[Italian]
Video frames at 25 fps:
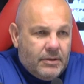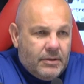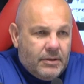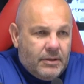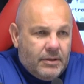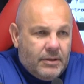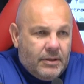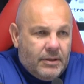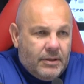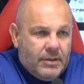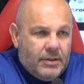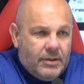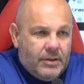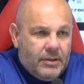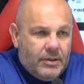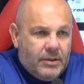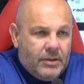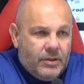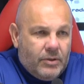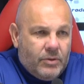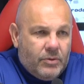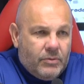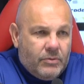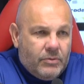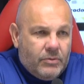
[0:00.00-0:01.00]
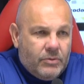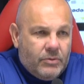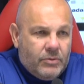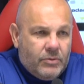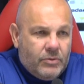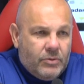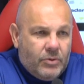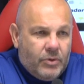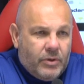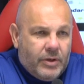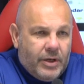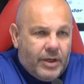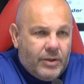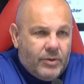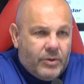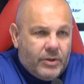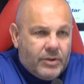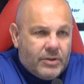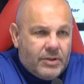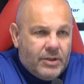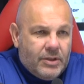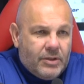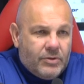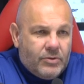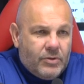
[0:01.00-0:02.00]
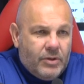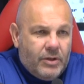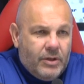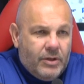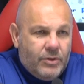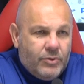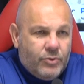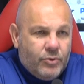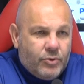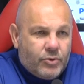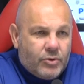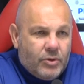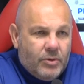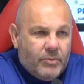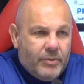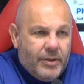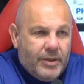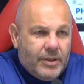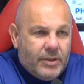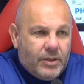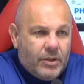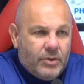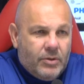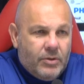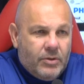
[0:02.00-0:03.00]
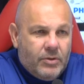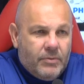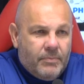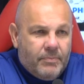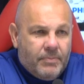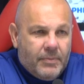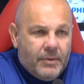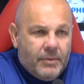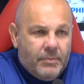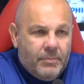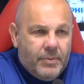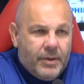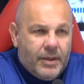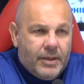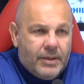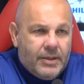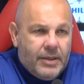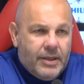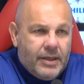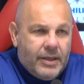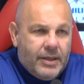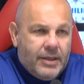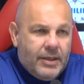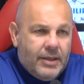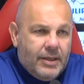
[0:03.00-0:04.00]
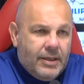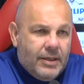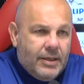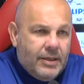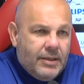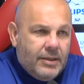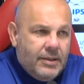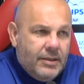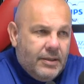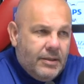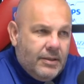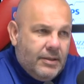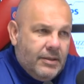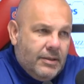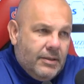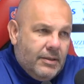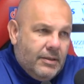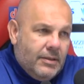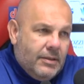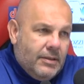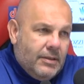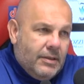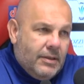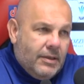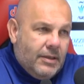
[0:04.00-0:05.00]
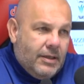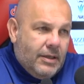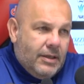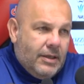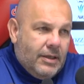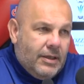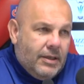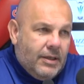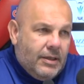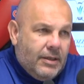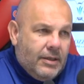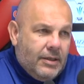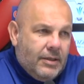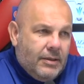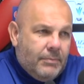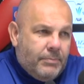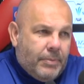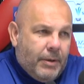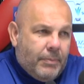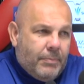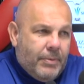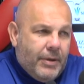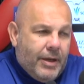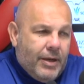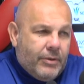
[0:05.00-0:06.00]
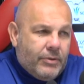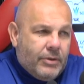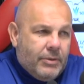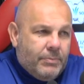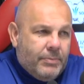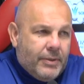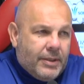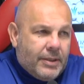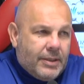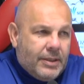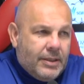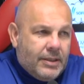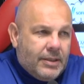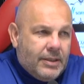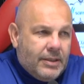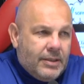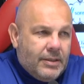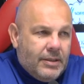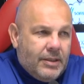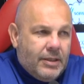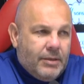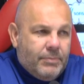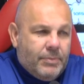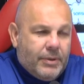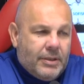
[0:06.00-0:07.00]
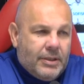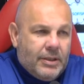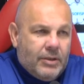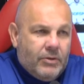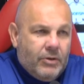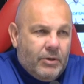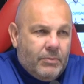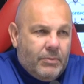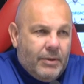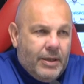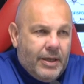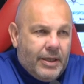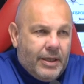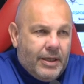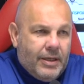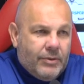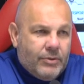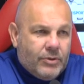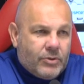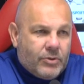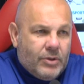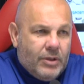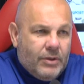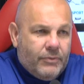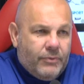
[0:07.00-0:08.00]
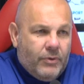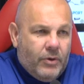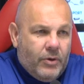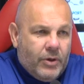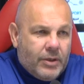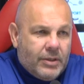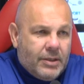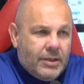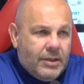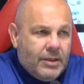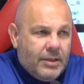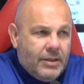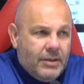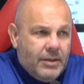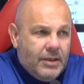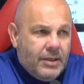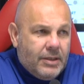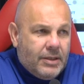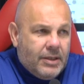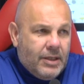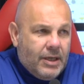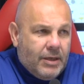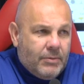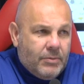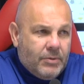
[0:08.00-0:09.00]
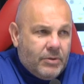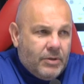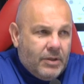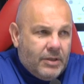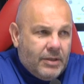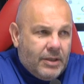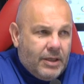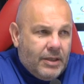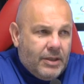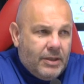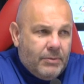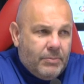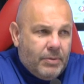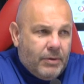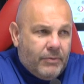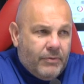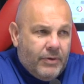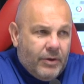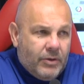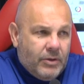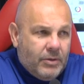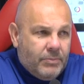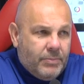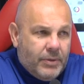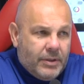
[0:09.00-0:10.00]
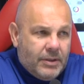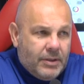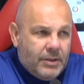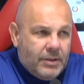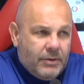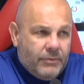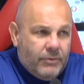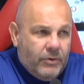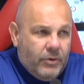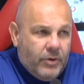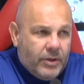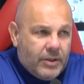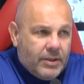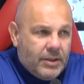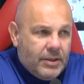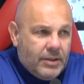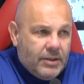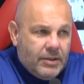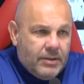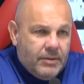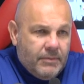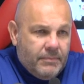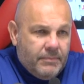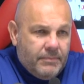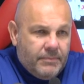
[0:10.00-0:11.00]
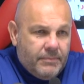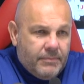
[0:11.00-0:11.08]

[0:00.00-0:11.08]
eh, io non, non, credo che sia il giusto metro per andare a, a, preparare una partita. È una partita dove il Bari ha una squadra forte e il Termo deve andare lì per fare una partita forte.